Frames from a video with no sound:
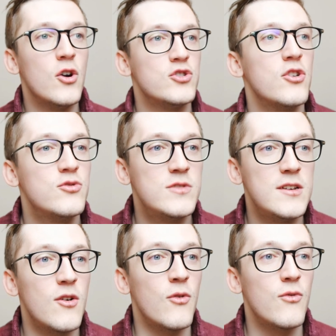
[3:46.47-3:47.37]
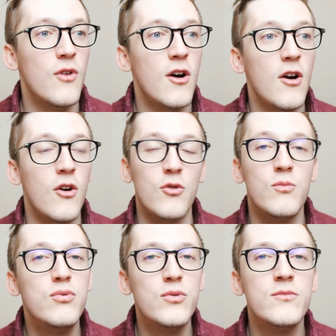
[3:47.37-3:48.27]
Aujourd'hui, on voit euh, le
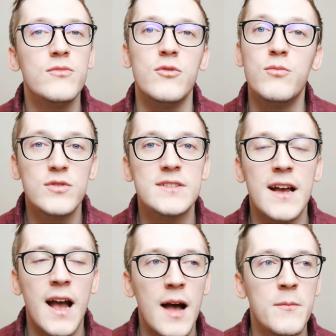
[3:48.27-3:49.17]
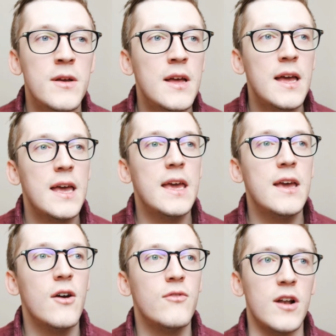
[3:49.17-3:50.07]
boom de Bookstagram
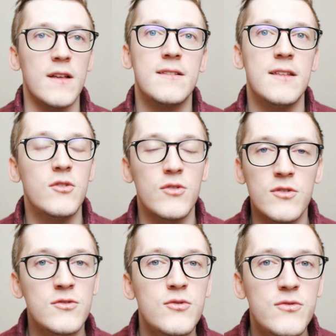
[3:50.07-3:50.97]
et euh, voilà, c'est de,